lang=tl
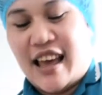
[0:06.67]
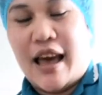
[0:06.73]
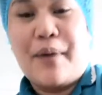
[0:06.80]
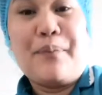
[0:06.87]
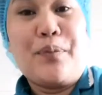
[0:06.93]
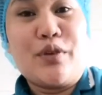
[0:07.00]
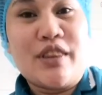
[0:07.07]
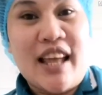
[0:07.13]

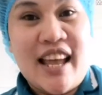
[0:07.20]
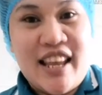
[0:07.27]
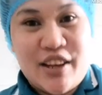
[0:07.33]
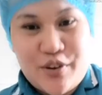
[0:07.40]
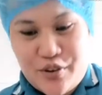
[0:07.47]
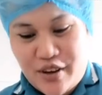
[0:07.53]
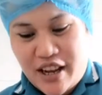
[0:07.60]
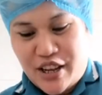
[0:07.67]
Ang putahe
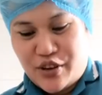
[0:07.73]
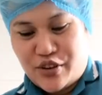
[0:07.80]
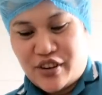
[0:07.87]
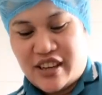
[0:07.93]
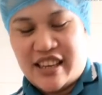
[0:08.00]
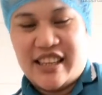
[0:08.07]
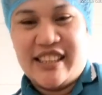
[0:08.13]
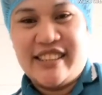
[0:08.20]
ko
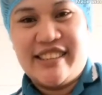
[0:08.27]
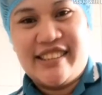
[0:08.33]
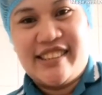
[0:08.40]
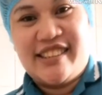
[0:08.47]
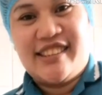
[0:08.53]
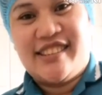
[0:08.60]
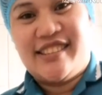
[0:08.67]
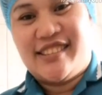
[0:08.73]
ngayon is
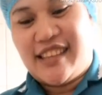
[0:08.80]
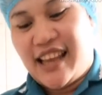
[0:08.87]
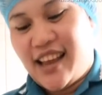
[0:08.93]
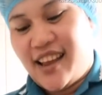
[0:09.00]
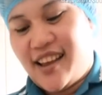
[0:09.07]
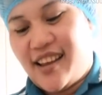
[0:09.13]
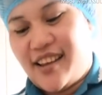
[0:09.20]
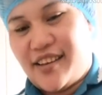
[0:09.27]

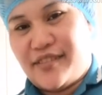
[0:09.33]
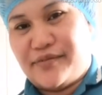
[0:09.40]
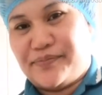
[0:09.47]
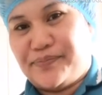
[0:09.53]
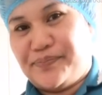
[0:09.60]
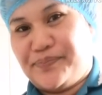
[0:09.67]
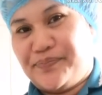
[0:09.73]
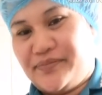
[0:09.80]
uh,
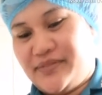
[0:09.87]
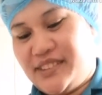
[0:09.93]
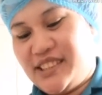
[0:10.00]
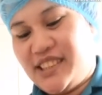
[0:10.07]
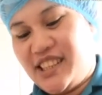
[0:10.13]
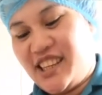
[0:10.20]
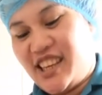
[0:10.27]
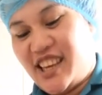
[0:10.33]

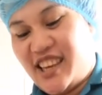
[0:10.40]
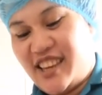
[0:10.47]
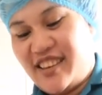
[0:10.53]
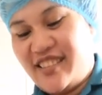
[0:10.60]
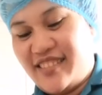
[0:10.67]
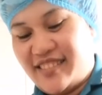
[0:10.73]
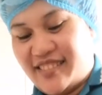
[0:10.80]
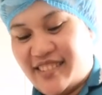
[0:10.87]

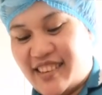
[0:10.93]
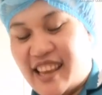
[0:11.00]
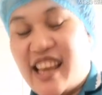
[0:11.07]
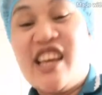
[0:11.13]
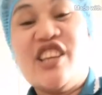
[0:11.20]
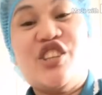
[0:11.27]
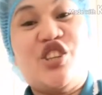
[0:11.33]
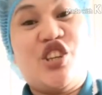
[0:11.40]
chicken.
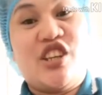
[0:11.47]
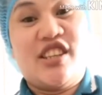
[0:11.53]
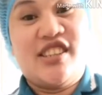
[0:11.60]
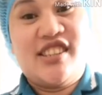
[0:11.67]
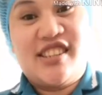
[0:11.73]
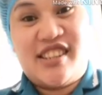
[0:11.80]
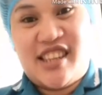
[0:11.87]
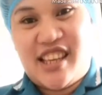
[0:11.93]
Chicken
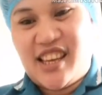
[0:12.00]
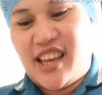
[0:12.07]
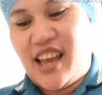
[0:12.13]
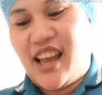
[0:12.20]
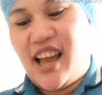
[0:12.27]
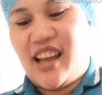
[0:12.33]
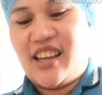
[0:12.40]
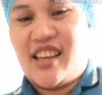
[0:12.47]
steak
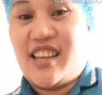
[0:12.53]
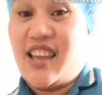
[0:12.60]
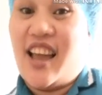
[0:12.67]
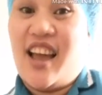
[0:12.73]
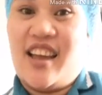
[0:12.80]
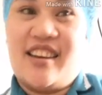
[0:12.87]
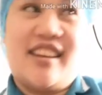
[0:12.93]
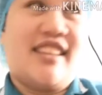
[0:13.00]
ang aking
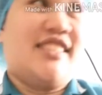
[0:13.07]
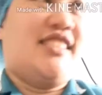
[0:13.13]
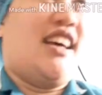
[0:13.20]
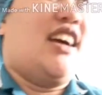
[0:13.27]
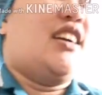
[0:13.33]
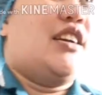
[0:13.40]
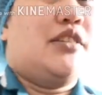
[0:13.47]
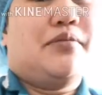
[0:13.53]
ihanda
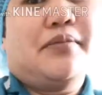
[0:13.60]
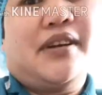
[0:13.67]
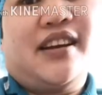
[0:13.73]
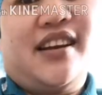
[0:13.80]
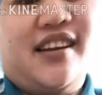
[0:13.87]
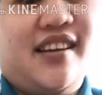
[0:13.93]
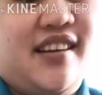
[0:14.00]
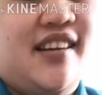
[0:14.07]
sa aking
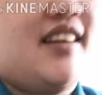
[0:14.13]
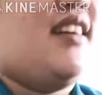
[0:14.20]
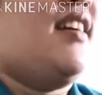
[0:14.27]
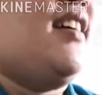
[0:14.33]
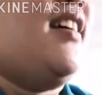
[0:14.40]
uh,